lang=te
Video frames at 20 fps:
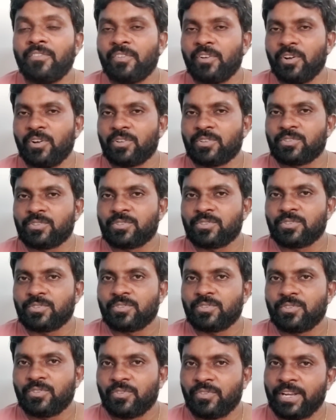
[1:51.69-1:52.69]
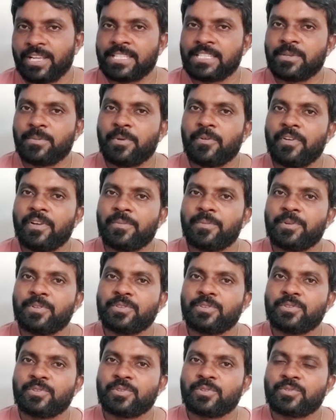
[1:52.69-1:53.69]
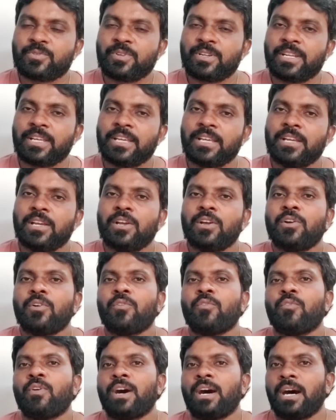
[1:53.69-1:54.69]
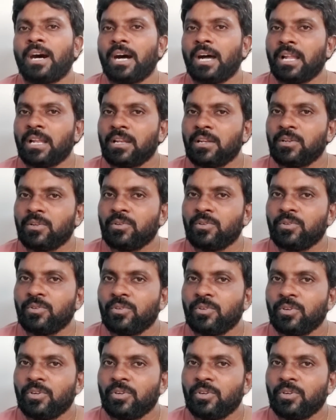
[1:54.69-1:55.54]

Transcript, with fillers: కోర్స్ వైసీపీ వైపు నుంచి చూసుకుంటే వాళ్ళు